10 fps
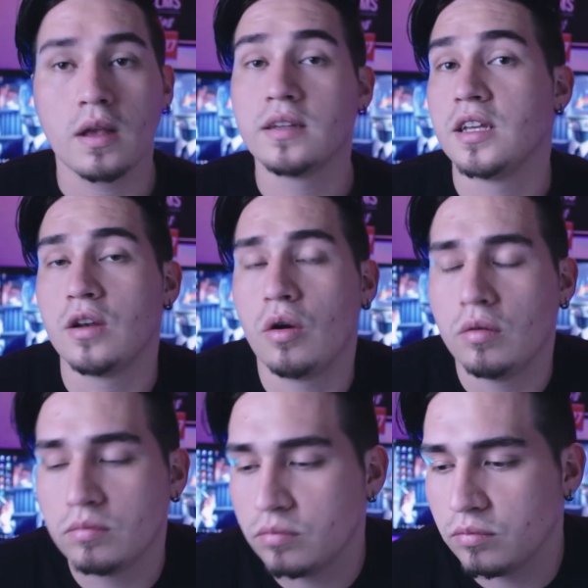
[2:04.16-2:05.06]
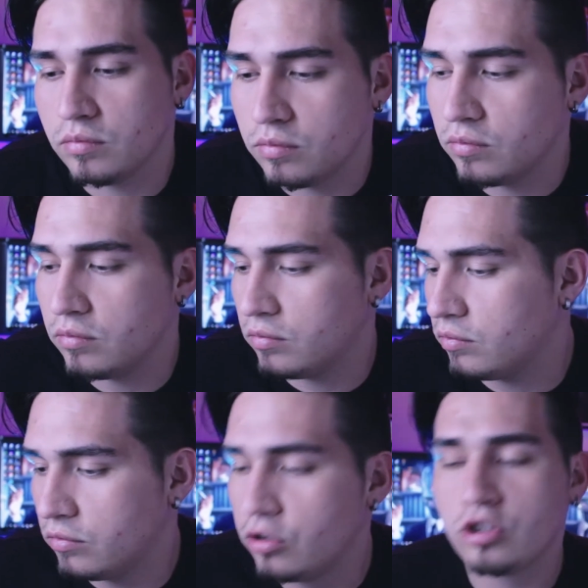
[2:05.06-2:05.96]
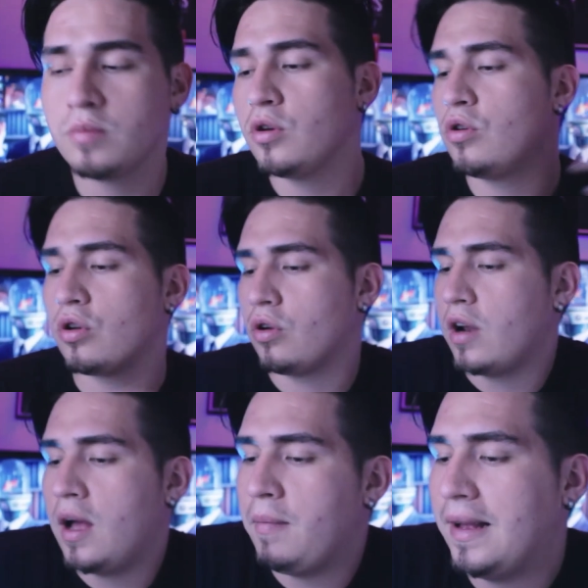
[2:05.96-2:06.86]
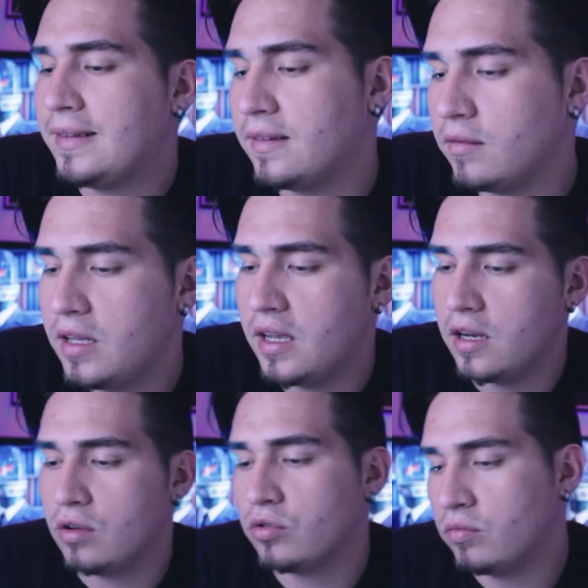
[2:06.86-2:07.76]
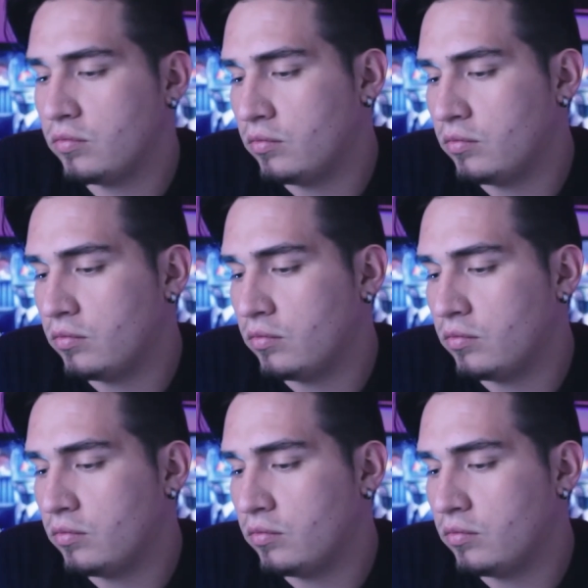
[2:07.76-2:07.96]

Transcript: Si no, no se me ocurrió nada más ingenioso.